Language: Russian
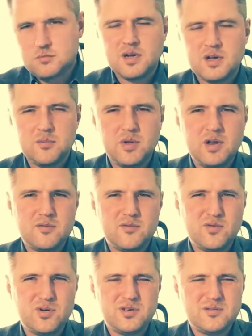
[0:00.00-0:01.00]

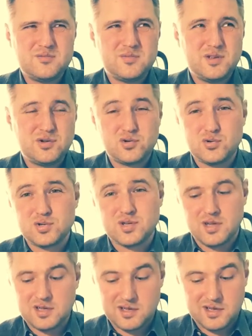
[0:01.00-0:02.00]
Хмелевой и чуть-чуть
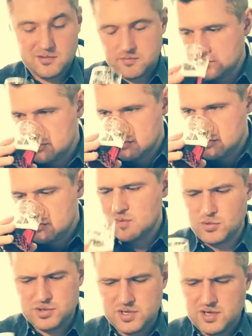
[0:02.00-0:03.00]
сладкий.
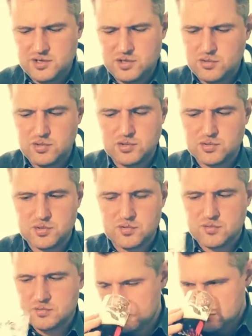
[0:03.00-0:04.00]
Больше я ничего не
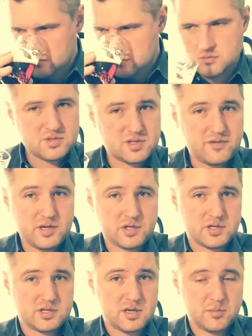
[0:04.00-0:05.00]
чувствую.
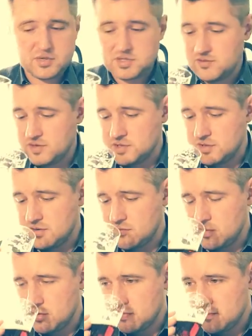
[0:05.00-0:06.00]
Свежий запах, свежий
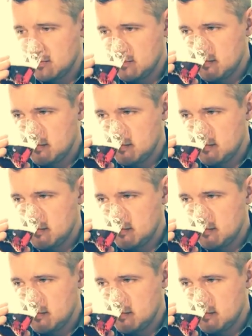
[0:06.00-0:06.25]
довольно.